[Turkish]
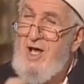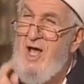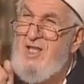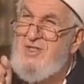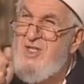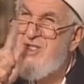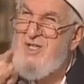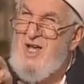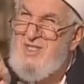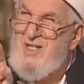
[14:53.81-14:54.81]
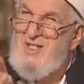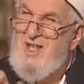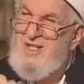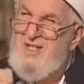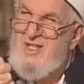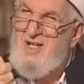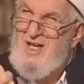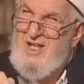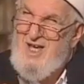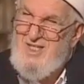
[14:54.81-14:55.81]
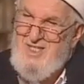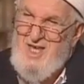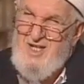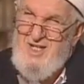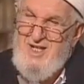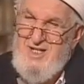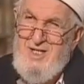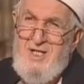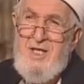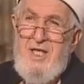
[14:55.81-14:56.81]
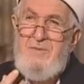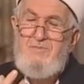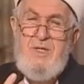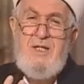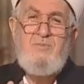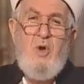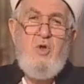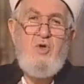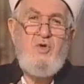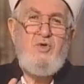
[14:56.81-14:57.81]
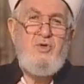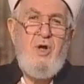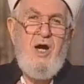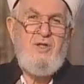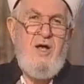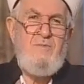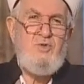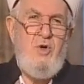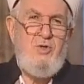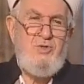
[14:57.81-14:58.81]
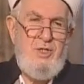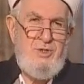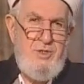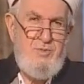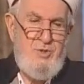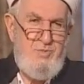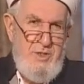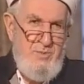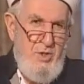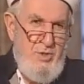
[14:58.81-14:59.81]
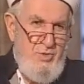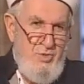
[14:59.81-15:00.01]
altın sandıklarının anahtarlarını bir bölük adam zor taşırmış. Bir bölük